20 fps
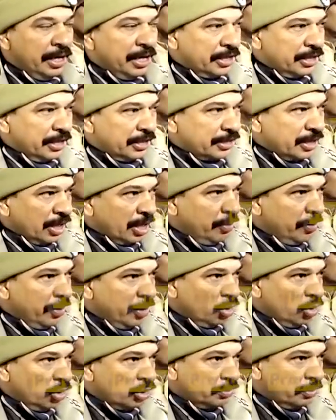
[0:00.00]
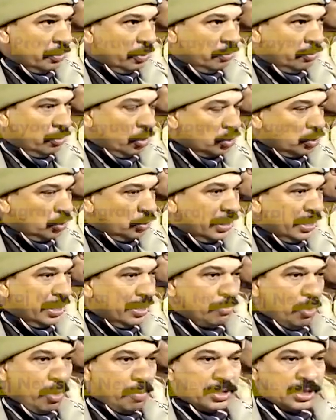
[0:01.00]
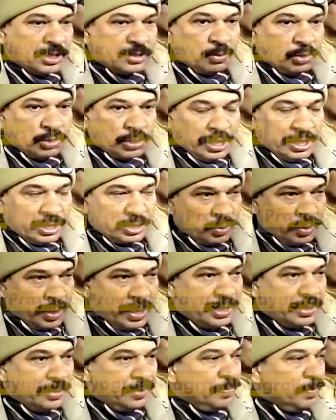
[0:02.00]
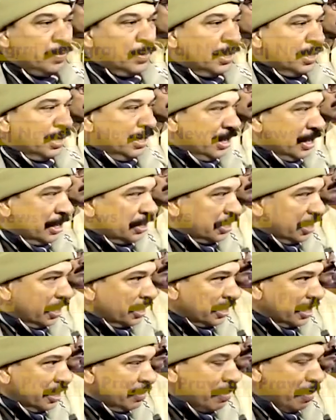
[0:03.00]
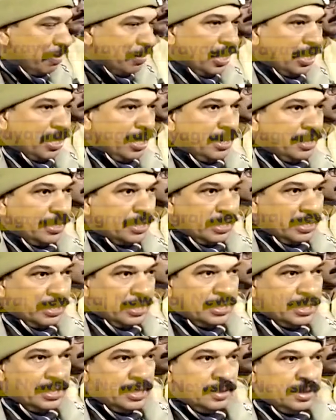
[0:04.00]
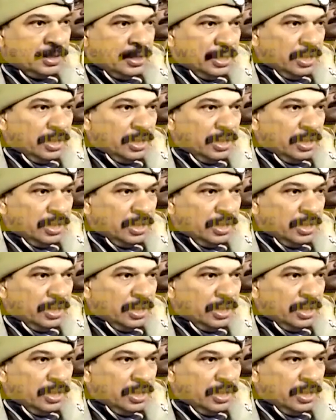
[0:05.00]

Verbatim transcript: एटीएस के कमांडोज मौजूद हैं बॉम्ब डिस्पोजल स्क्वाड ए चेक टीम अपना कार्य कर रही है